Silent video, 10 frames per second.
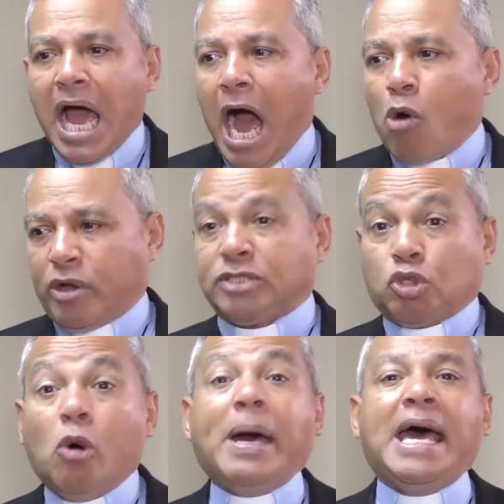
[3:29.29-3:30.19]
aunque
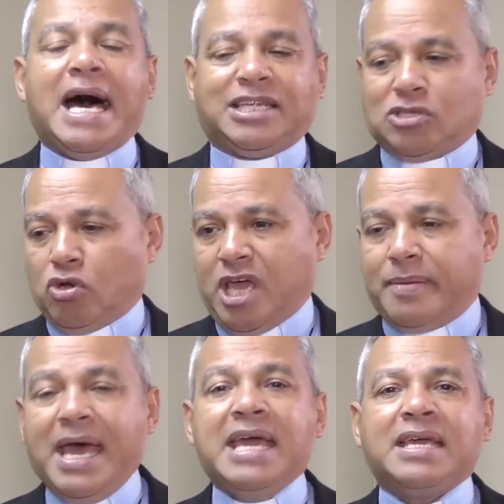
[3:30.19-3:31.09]
tú veas lo que
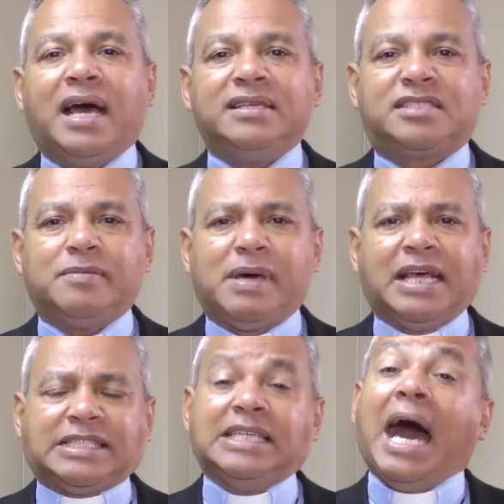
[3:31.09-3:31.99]
venga encima
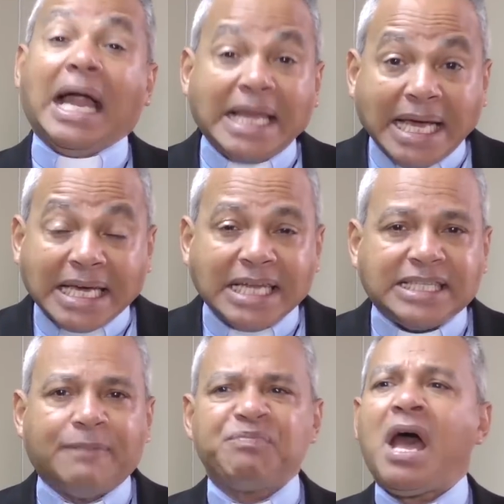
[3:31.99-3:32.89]
de ti,
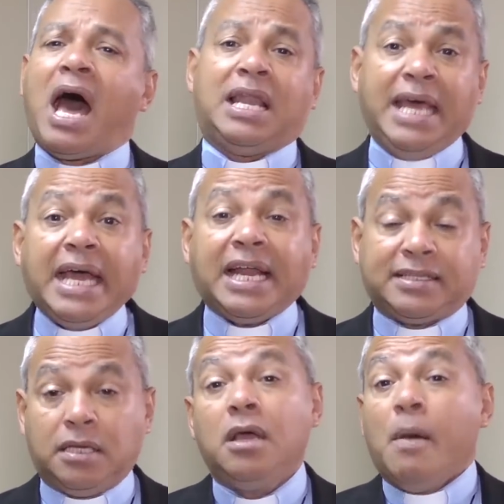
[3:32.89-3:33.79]
alégrate, alégrate.